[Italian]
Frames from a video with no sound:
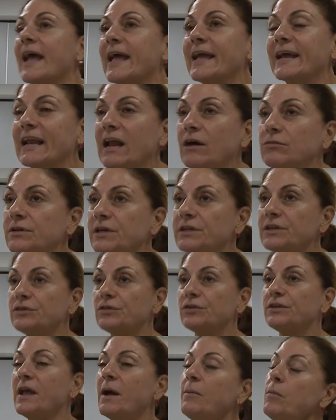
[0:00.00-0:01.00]
Ok Claudia,
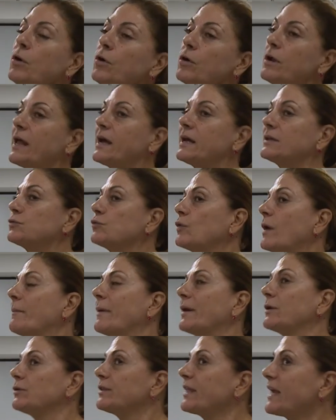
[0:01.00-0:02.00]
ritorniamo con la tua
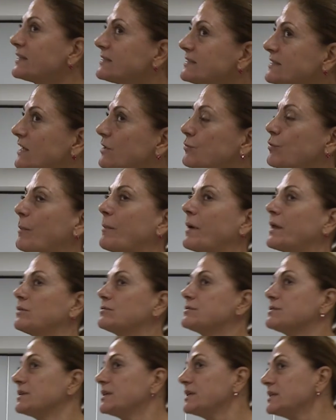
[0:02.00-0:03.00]
mano destra e la tua
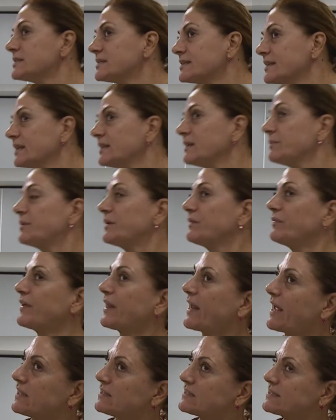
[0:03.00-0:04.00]
mano sinistra di
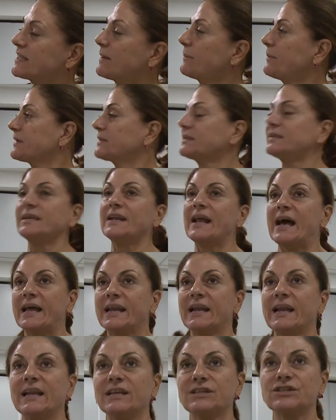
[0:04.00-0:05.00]
preferenza per
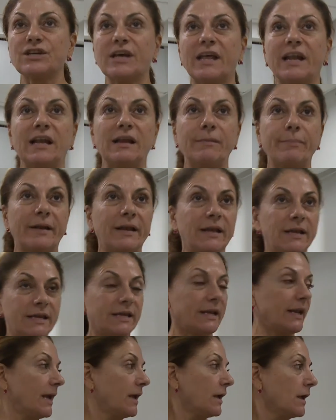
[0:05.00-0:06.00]
tirare e lanciare le
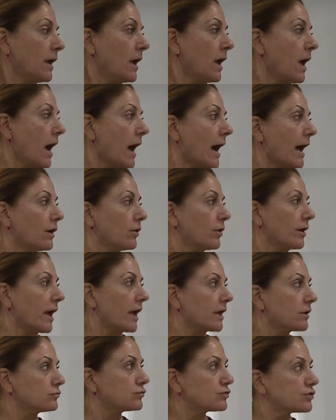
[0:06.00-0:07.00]
palline. Allora
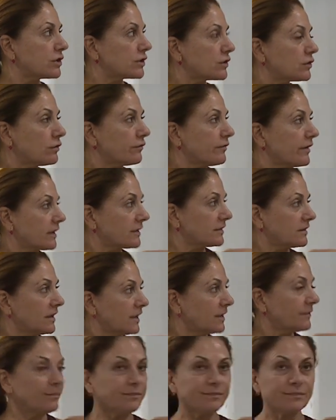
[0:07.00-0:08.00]
hai un cerchio
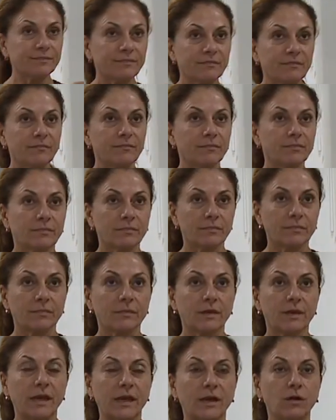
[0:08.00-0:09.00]
verde
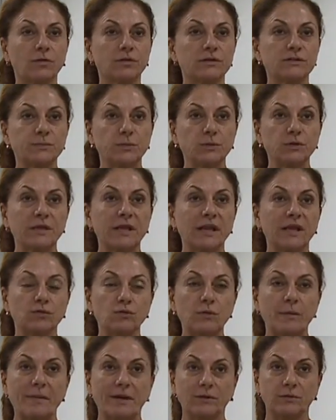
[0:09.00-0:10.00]
che corrisponde alla
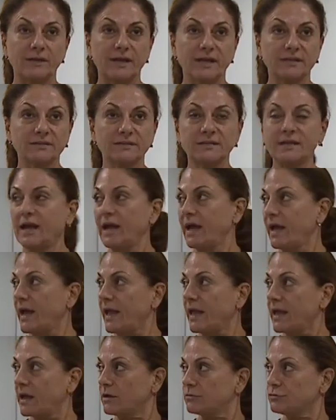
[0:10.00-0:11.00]
tua mano destra
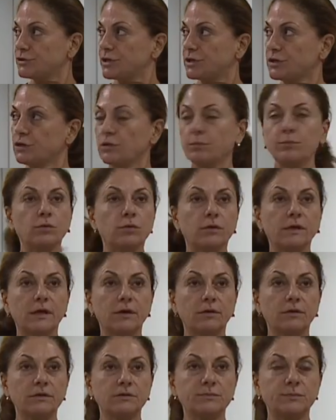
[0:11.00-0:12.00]
e hai un cerchio blu
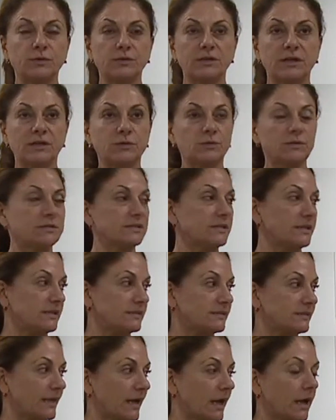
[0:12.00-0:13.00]
che corrisponde alla tua
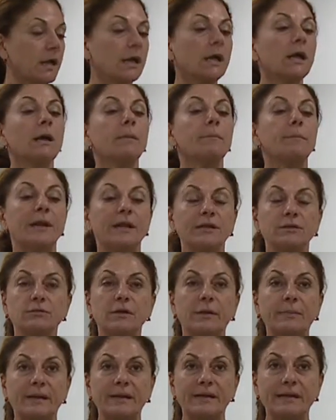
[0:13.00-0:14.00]
sinistra. Prendi
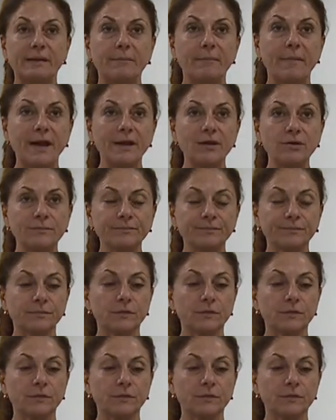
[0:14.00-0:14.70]
una pallina in mano.